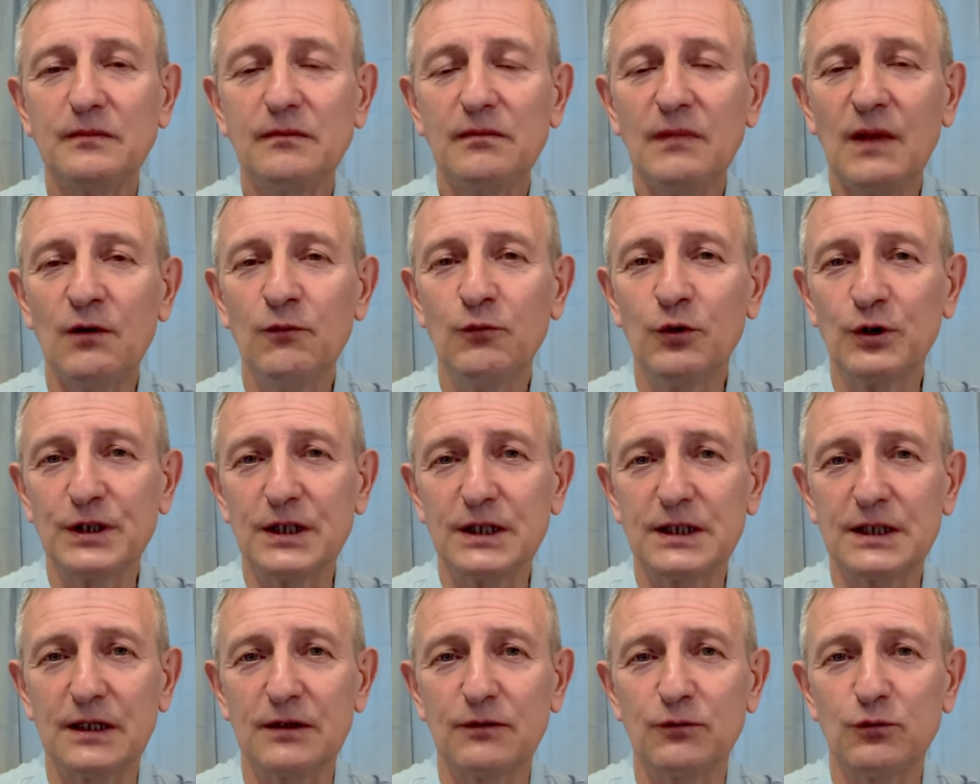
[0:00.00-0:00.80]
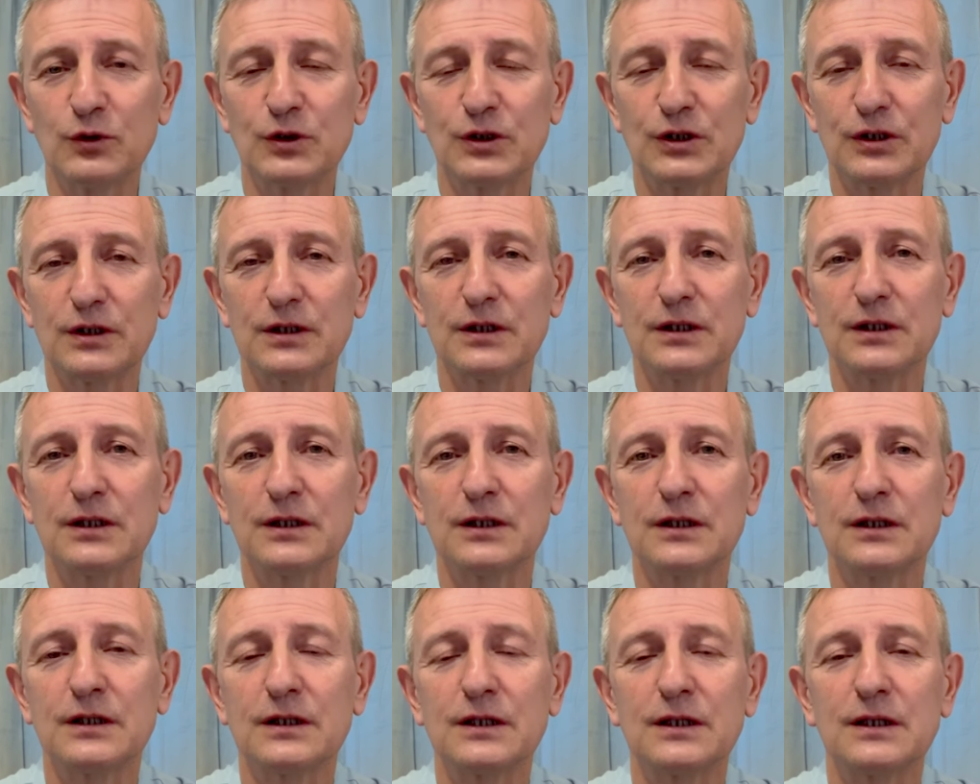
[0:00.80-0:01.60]
вот это вот
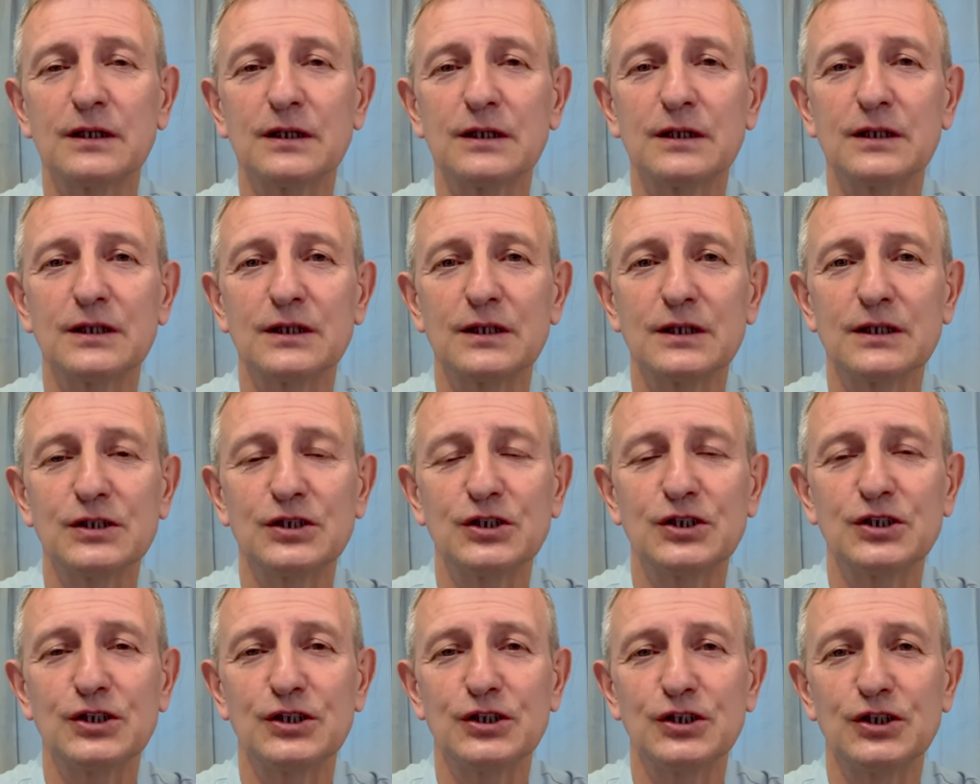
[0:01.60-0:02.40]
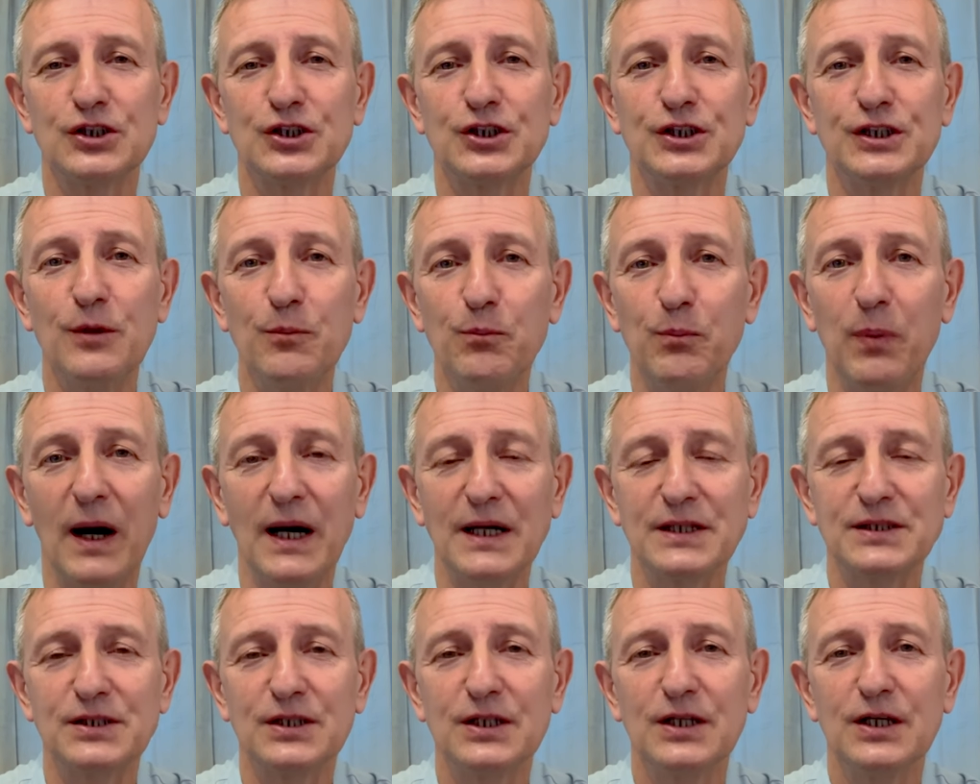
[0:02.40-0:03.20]
э,
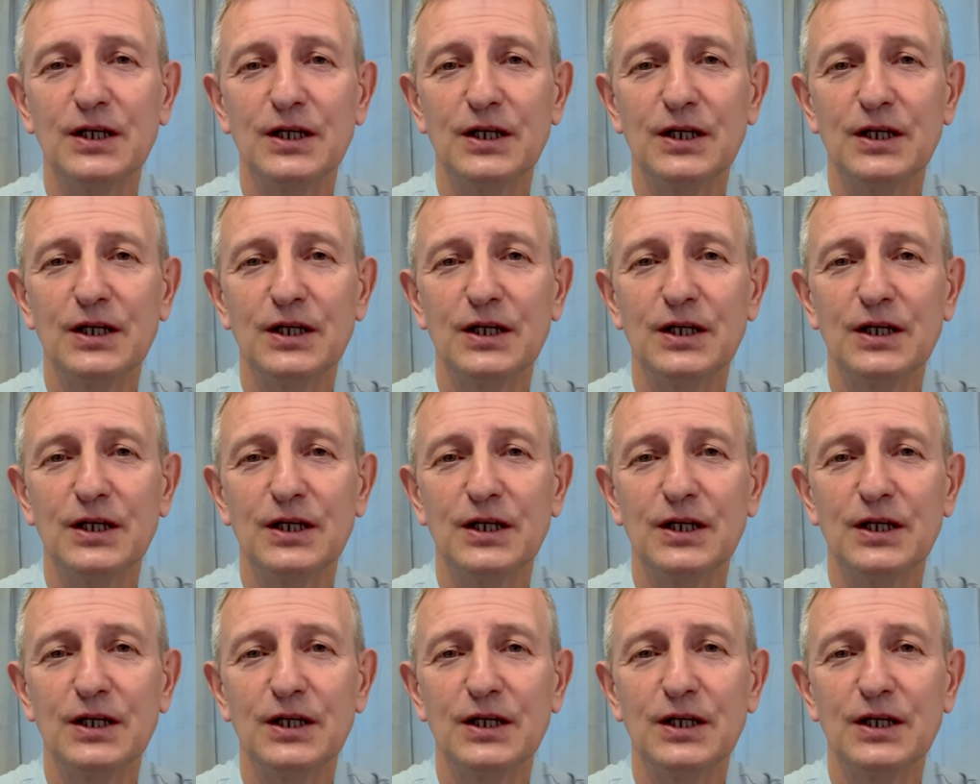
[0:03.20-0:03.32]
щипать